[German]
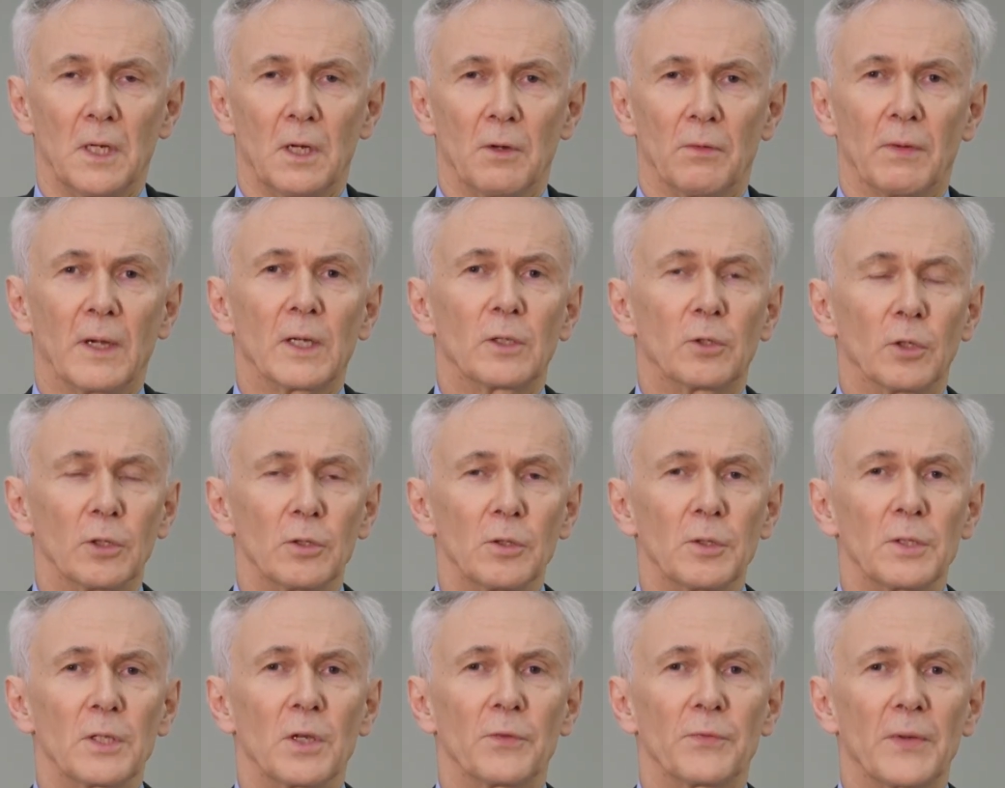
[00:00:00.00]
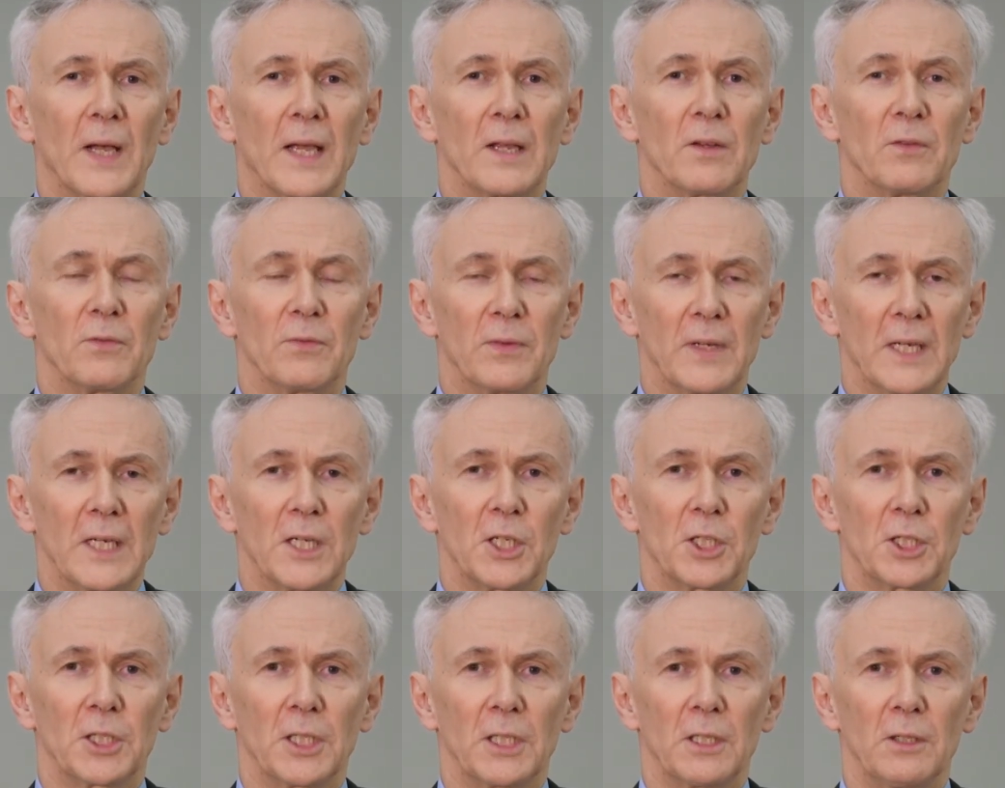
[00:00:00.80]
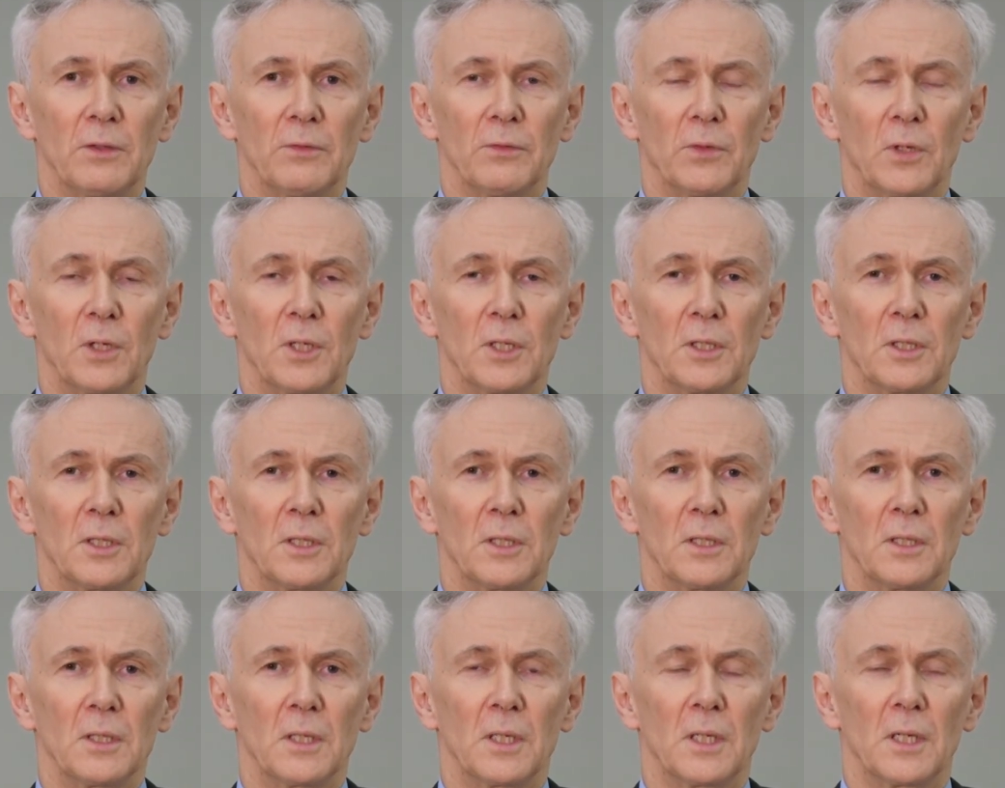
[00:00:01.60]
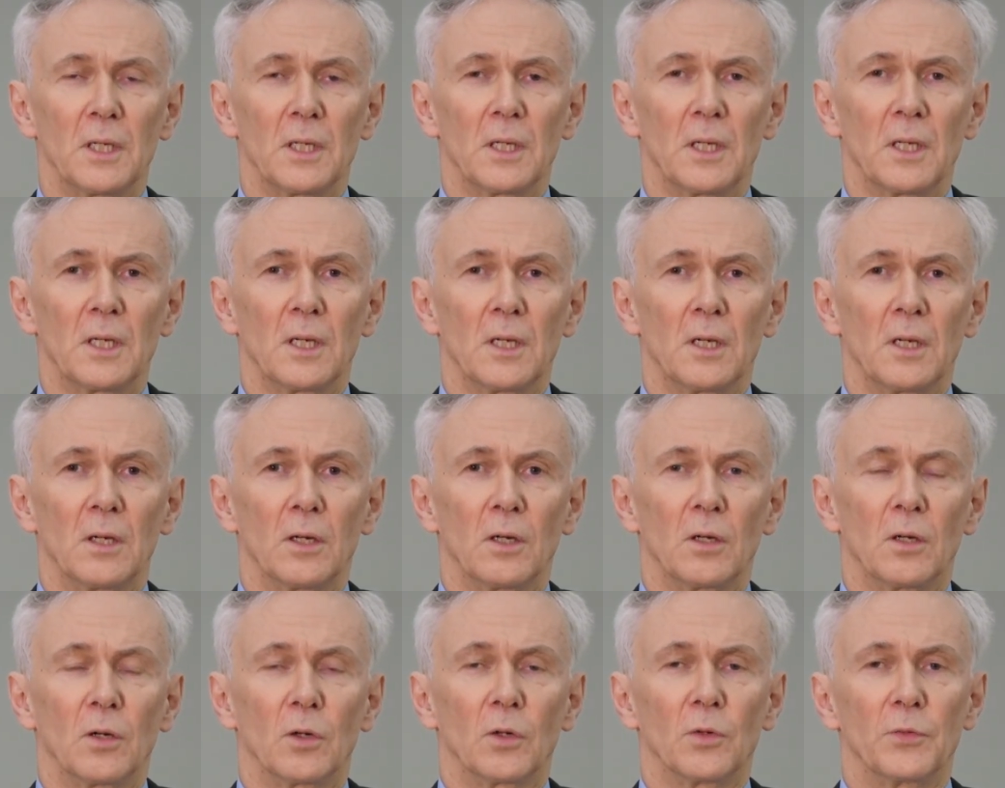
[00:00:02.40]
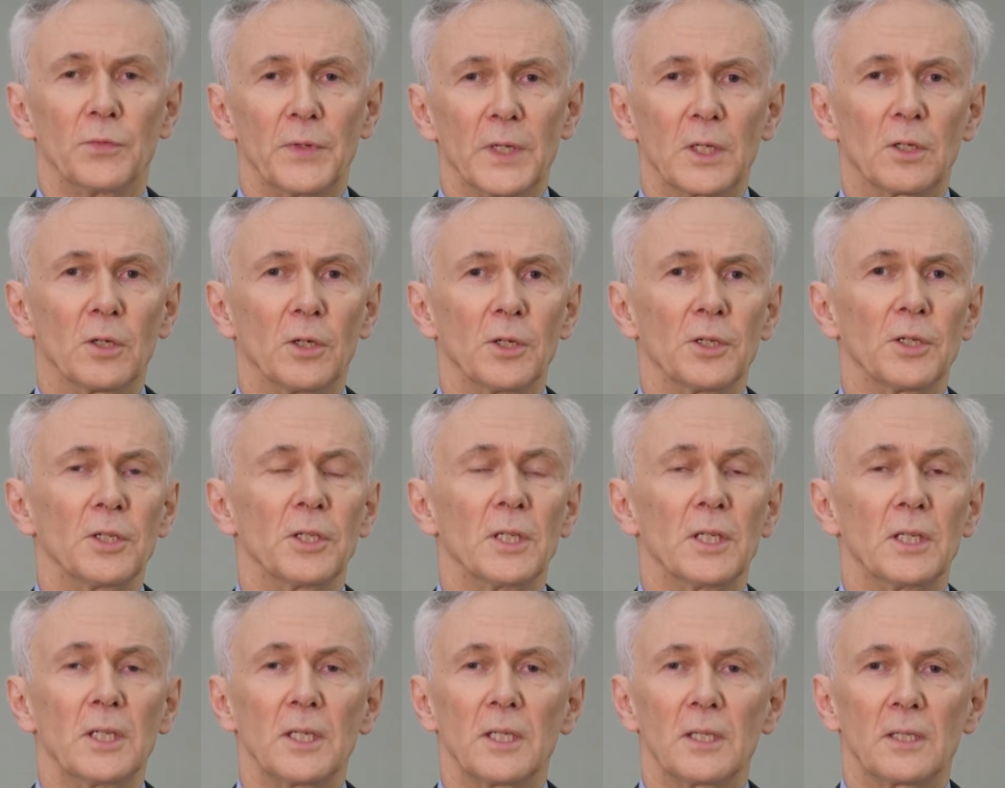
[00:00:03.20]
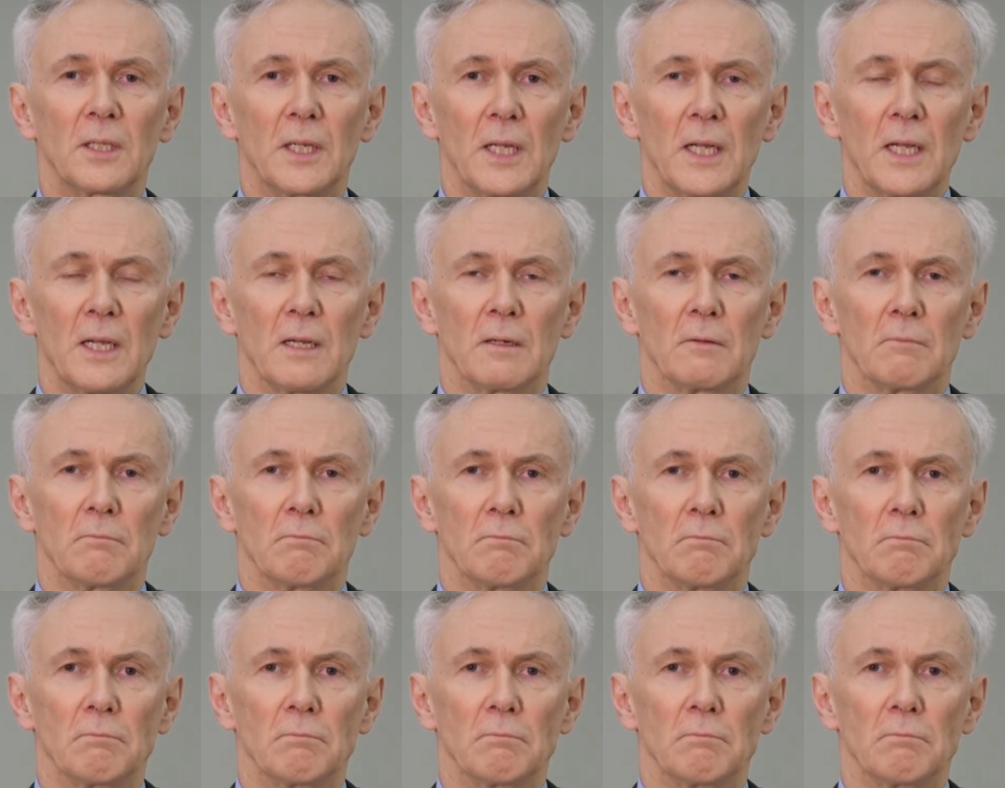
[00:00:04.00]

Weil Gott uns auf einen Weg schicken wollte und wir konnten ihn nicht gehen,